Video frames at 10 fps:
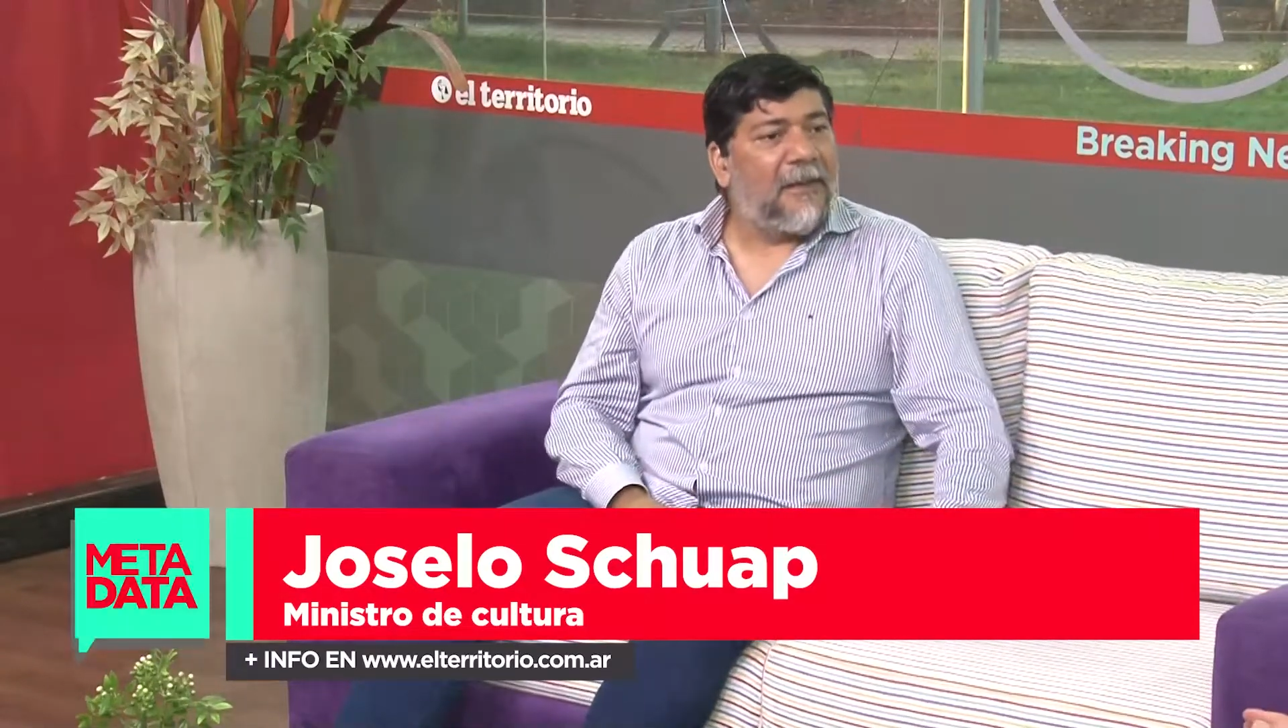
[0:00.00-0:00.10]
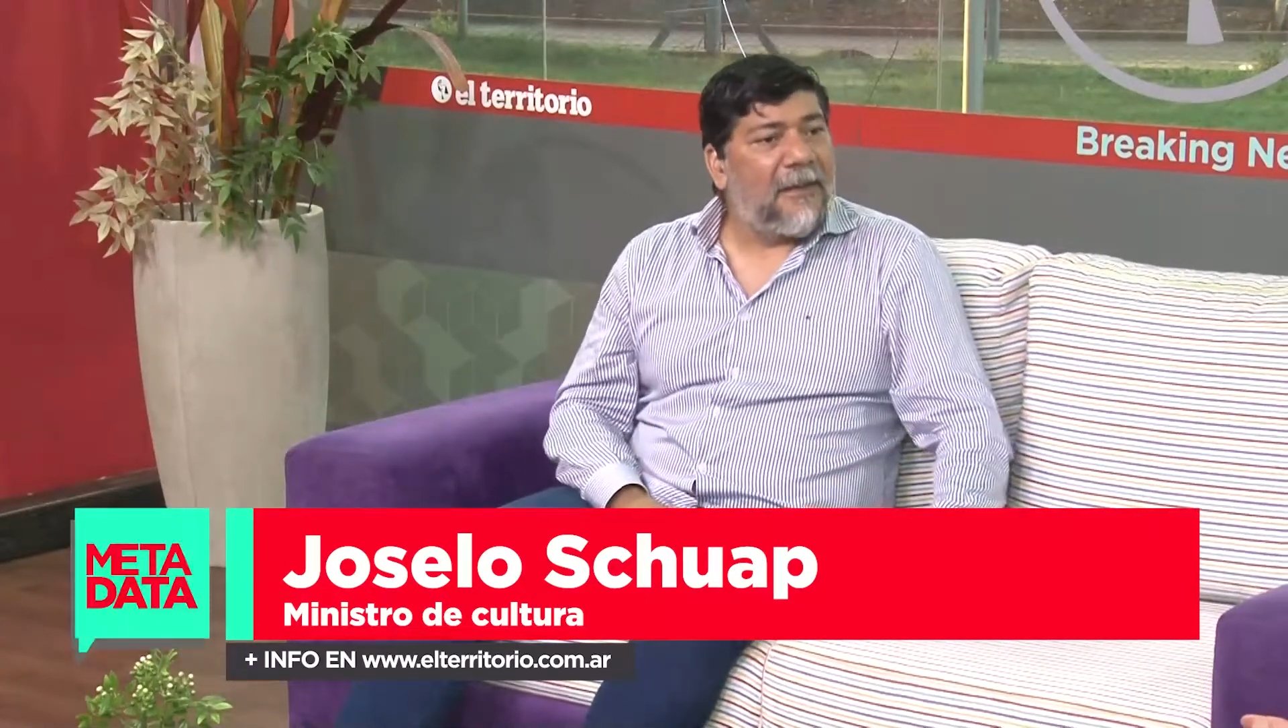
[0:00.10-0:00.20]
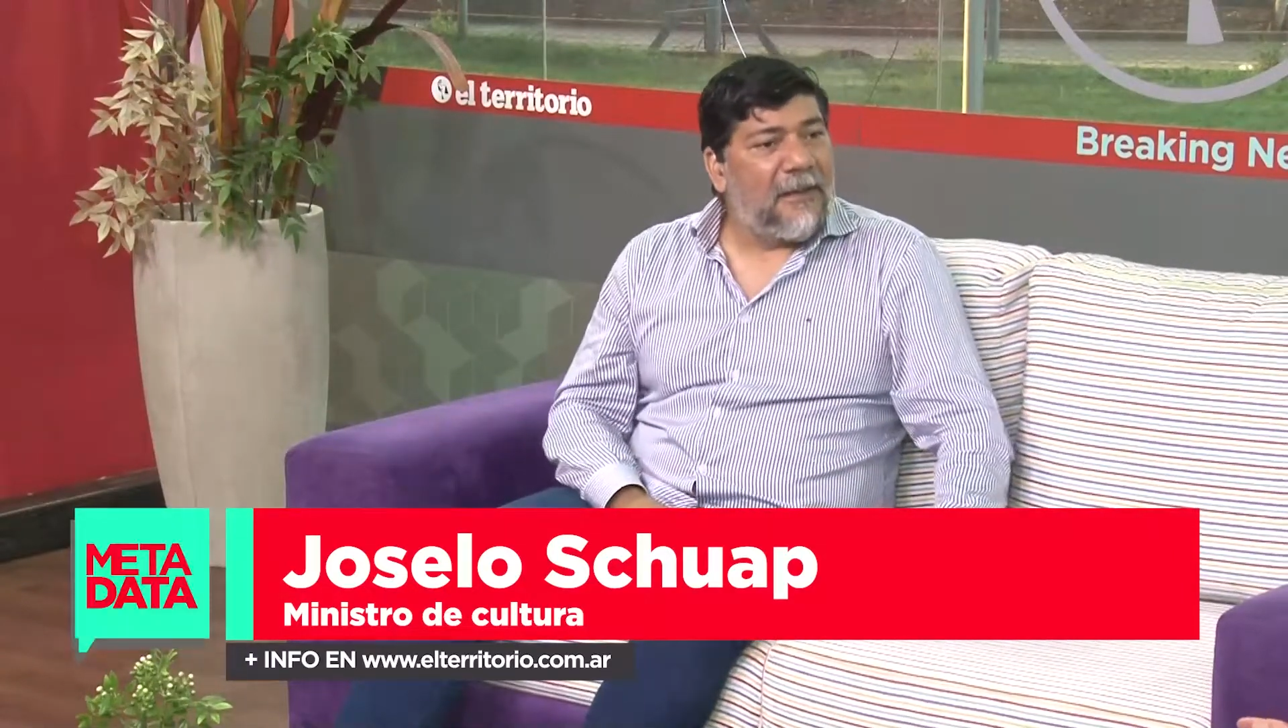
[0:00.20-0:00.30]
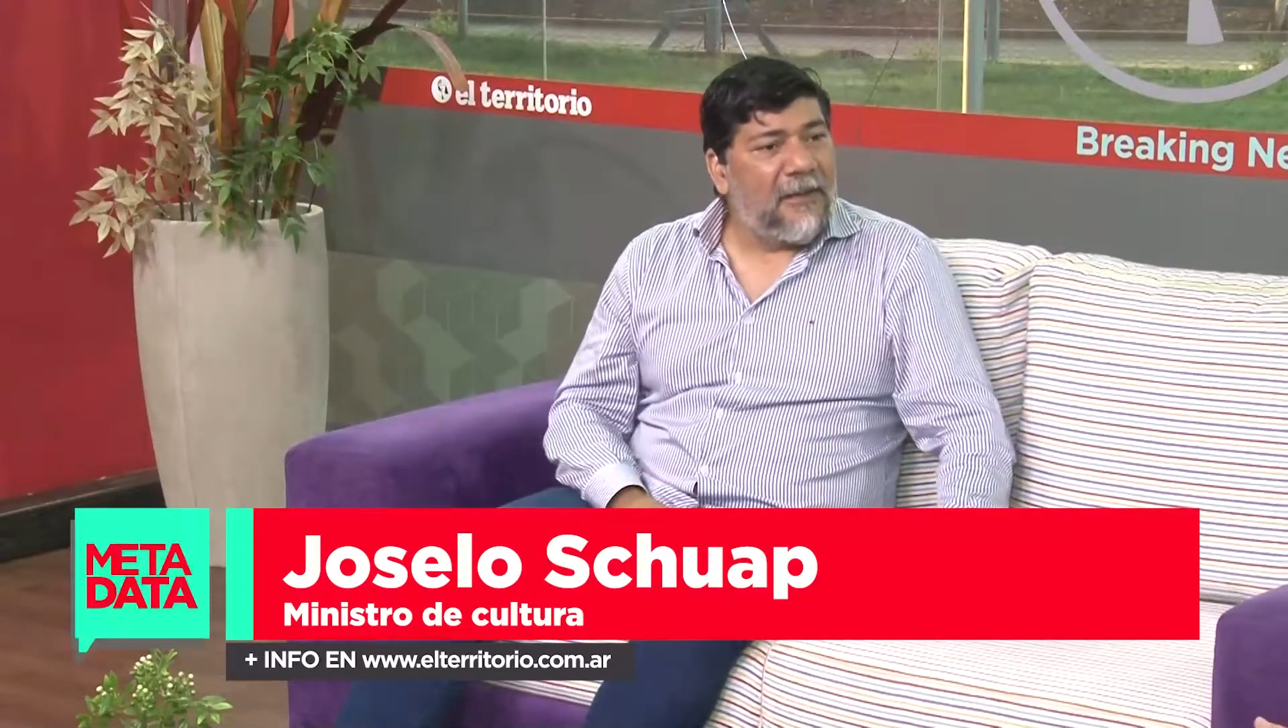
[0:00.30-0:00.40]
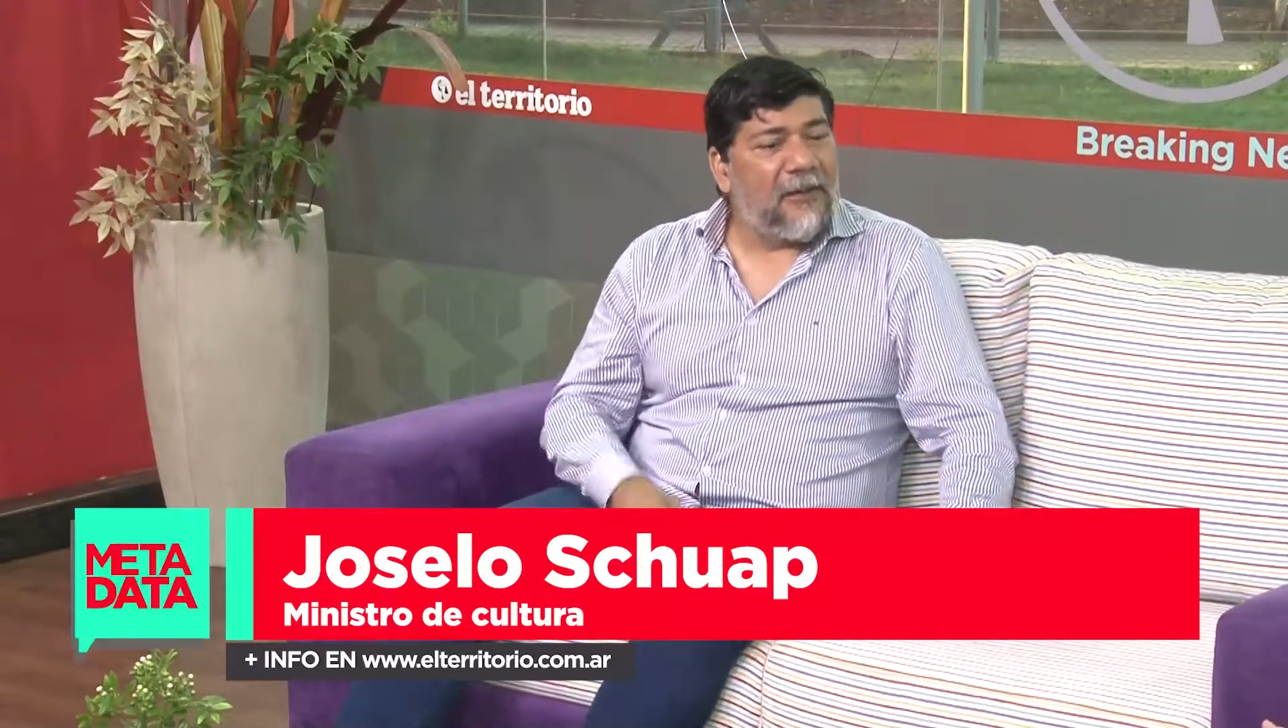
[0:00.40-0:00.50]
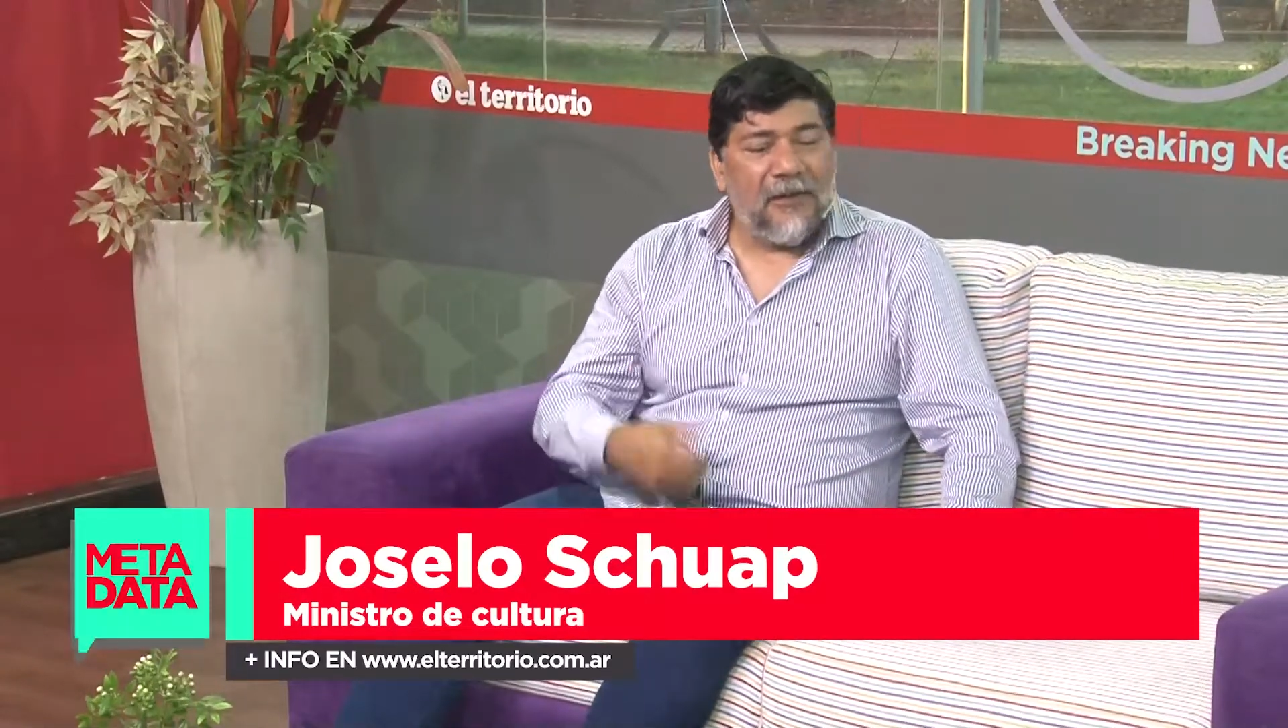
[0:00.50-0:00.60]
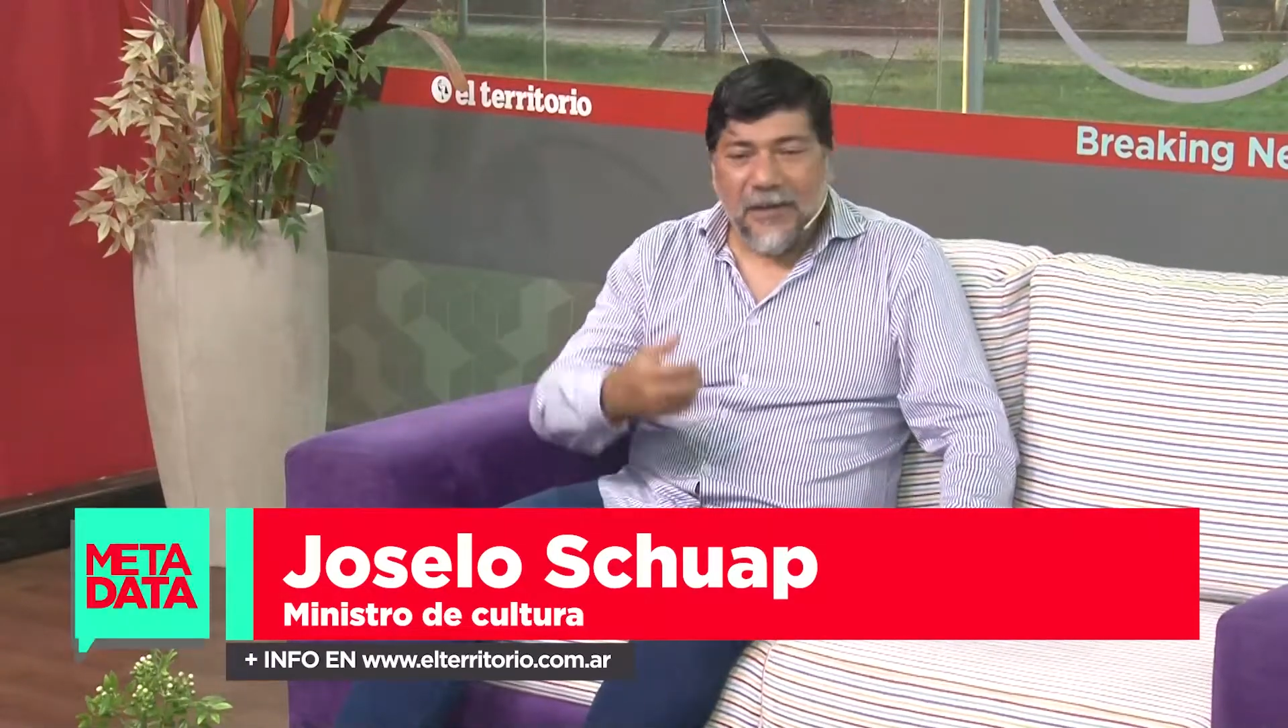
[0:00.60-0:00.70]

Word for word: bien misioneras.